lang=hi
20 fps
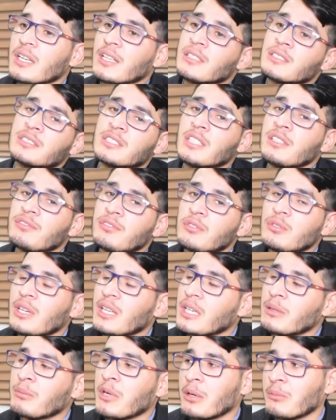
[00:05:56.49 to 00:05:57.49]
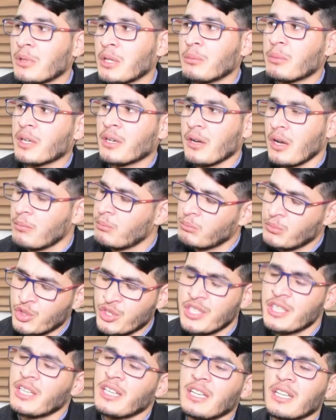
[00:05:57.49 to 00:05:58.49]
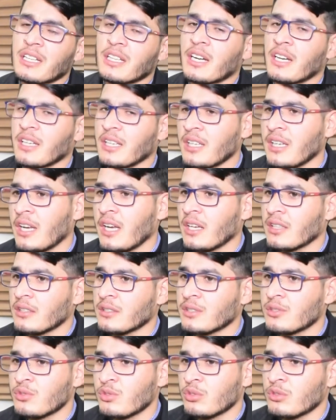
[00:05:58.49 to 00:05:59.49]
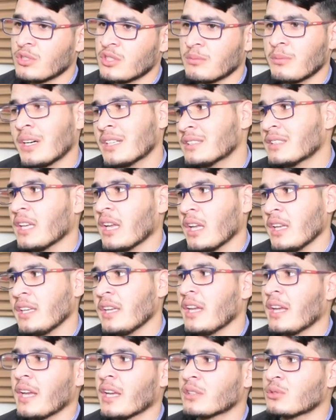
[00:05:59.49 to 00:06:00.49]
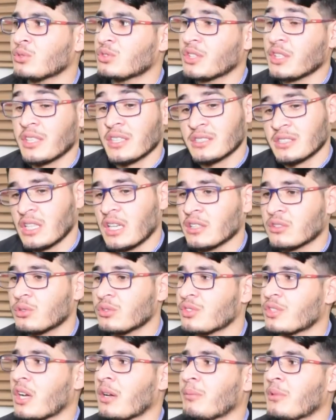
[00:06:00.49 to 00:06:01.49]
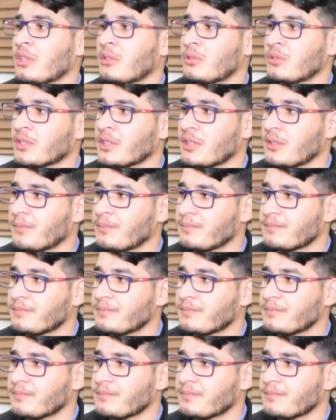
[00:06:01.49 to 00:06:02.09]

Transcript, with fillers: इस्तीफ़ों वाले मामले पर मुझे नहीं लग रहा कि ये जो जमातें हैं ये एक दूसरे के साथ शामिल होंगे